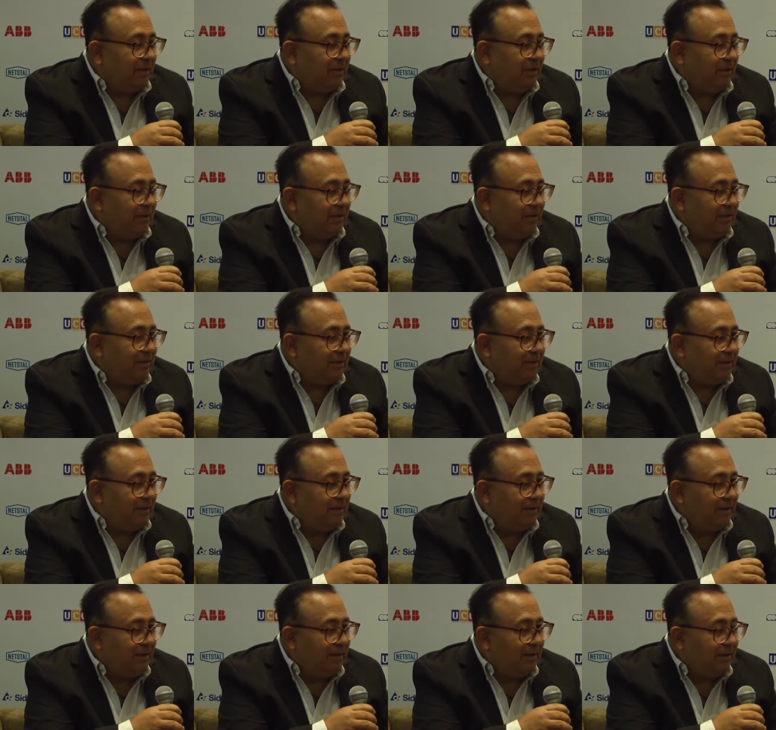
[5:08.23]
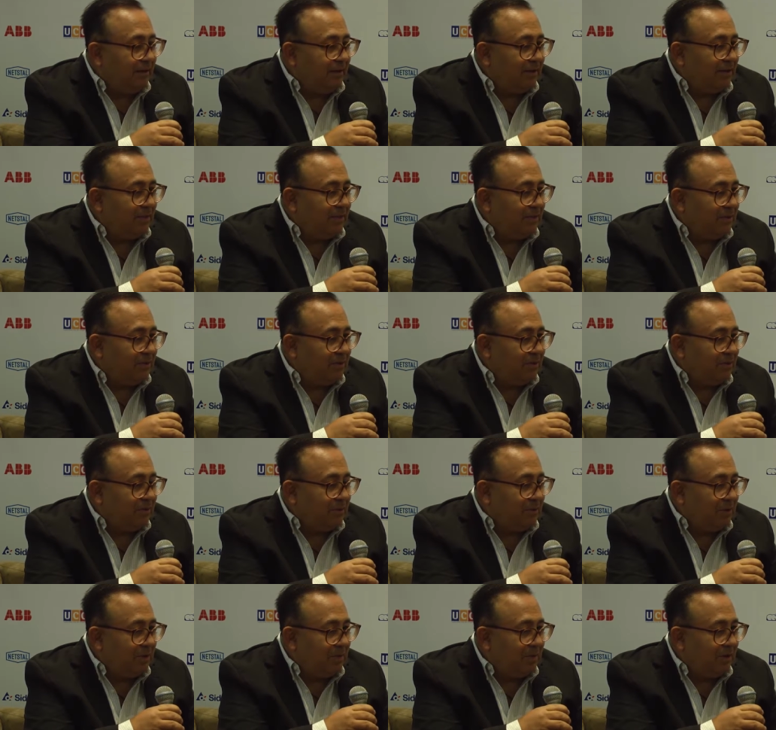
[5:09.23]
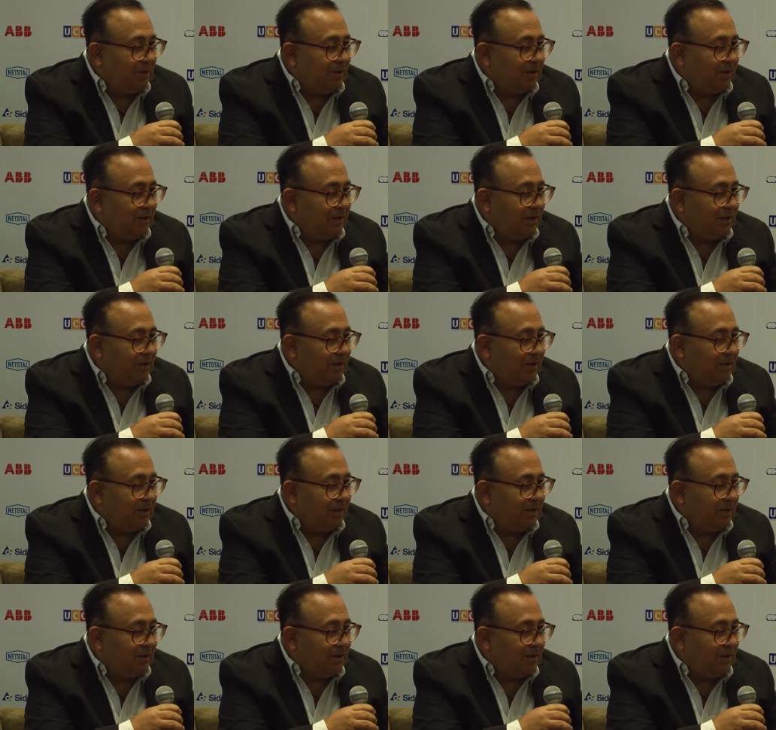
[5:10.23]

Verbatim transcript: tienes que entender que hay innovación disruptiva y,